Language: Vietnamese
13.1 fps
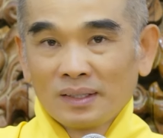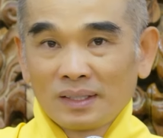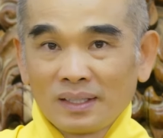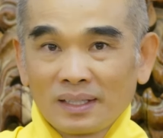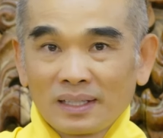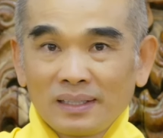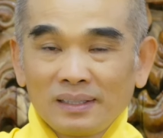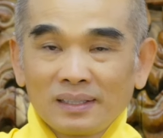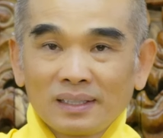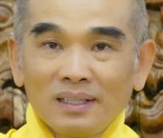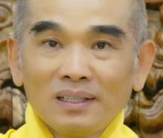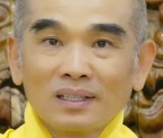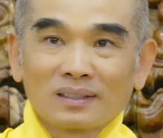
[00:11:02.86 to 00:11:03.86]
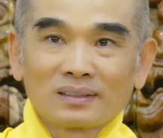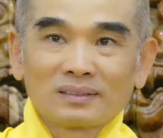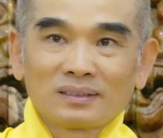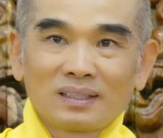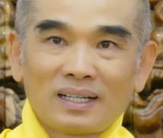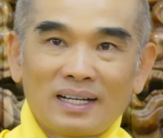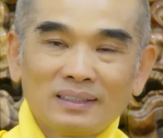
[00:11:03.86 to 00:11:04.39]
Thì cái lực
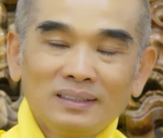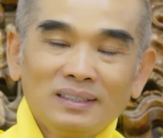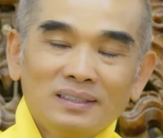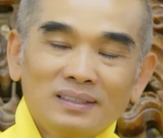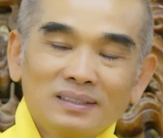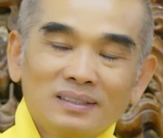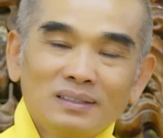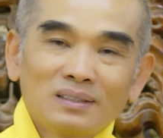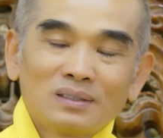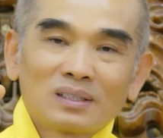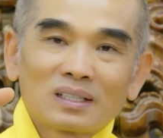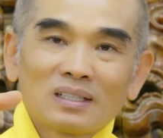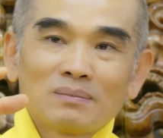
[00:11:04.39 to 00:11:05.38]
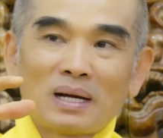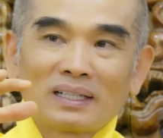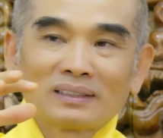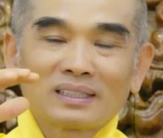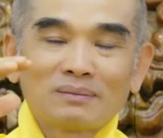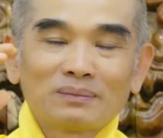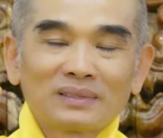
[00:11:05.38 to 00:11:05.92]
ảnh hưởng của cái
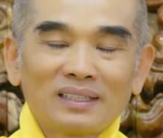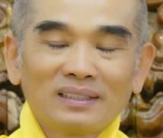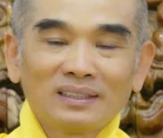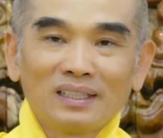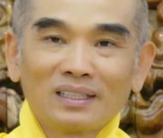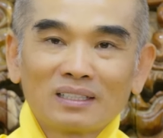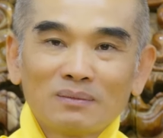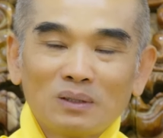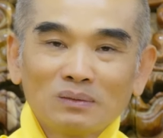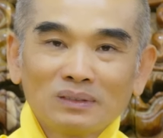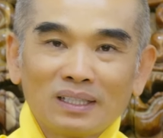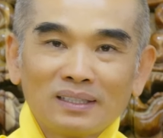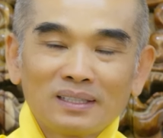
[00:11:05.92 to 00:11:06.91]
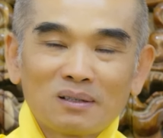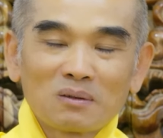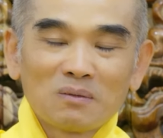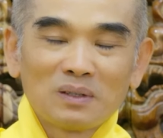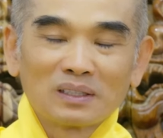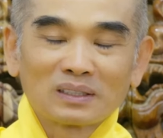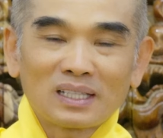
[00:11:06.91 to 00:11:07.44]
bản tâm thanh tịnh, cái bổn thể gốc
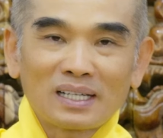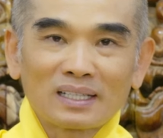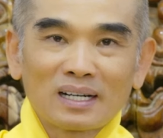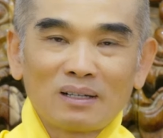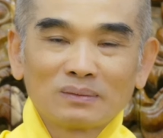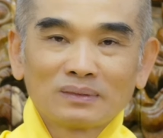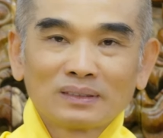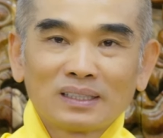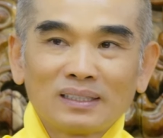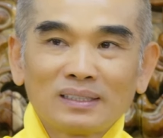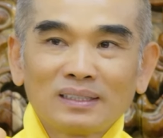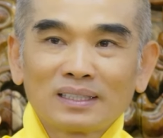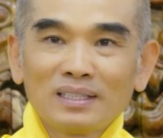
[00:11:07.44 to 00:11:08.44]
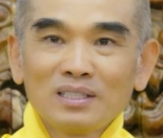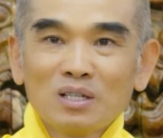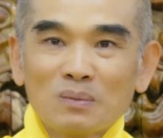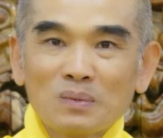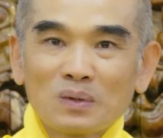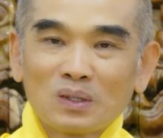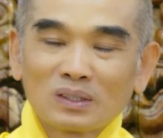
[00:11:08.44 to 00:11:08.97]
của mình tác động tới cái
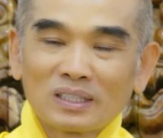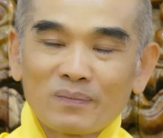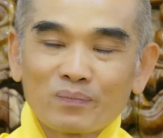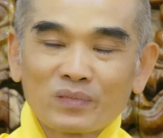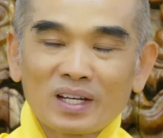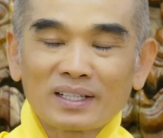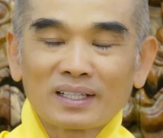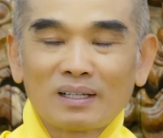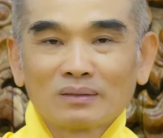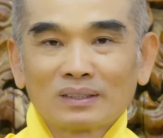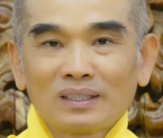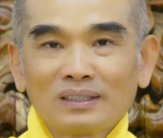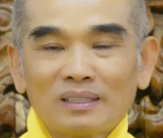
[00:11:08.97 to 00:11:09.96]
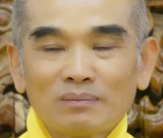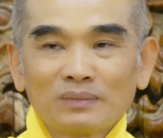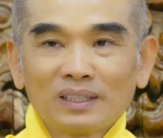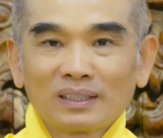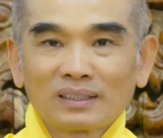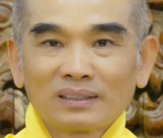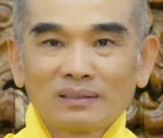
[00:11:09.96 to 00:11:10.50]
dụng của tâm, tác động tới tâm
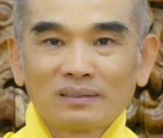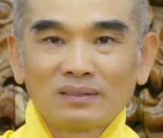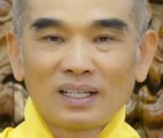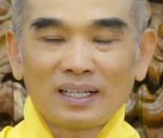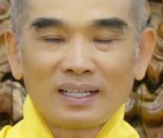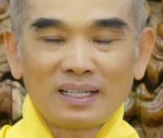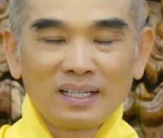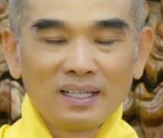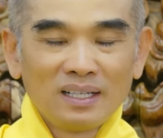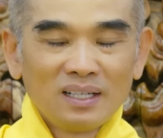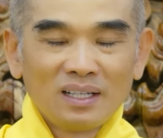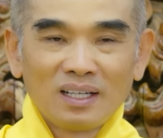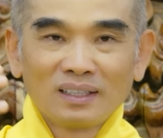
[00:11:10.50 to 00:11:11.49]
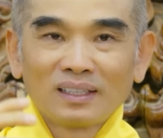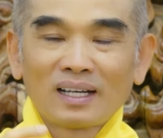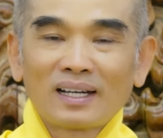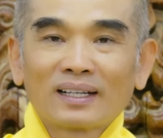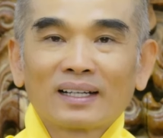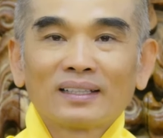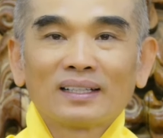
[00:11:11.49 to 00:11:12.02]
thức và hình
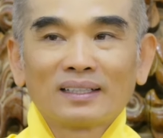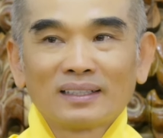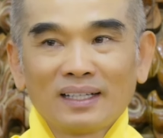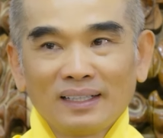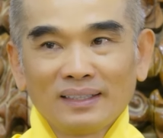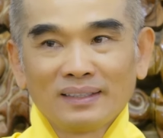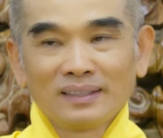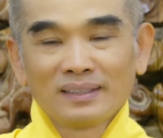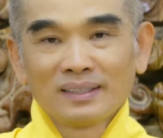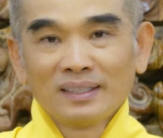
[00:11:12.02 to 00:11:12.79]
thành cái thân này.